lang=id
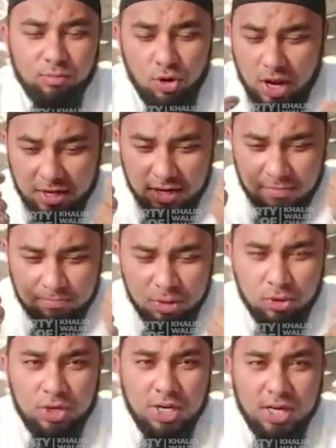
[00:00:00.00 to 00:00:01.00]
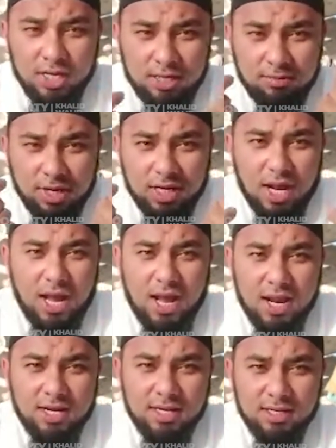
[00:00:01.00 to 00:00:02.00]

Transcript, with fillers: bulan yang penuh dengan keberkahan